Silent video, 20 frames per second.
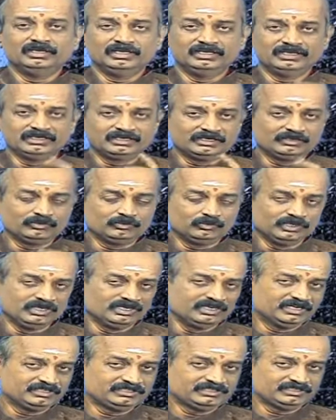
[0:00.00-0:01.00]
இதில்
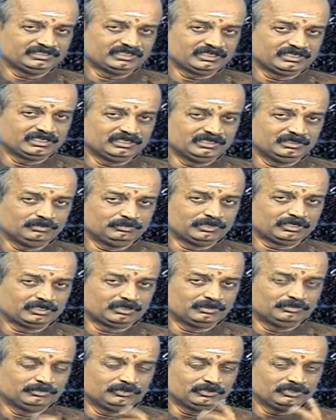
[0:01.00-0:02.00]
இருக்கக்கூடிய நட்சத்திரங்கள்னு
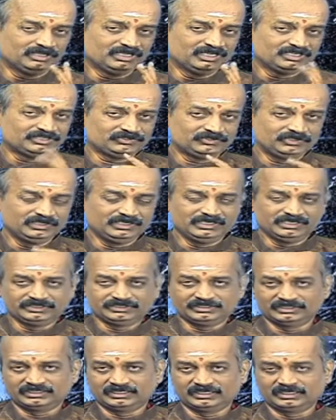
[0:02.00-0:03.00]
பார்க்கும் பொழுது அஸ்வினி
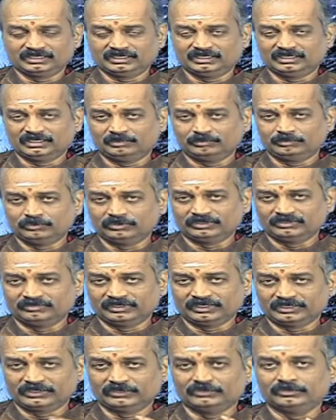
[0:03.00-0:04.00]
நட்சத்திரக்காரர்களை
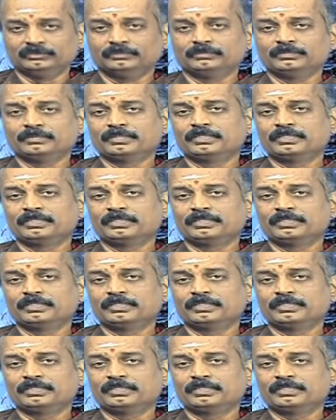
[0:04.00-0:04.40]
பொறுத்த வரைக்கும்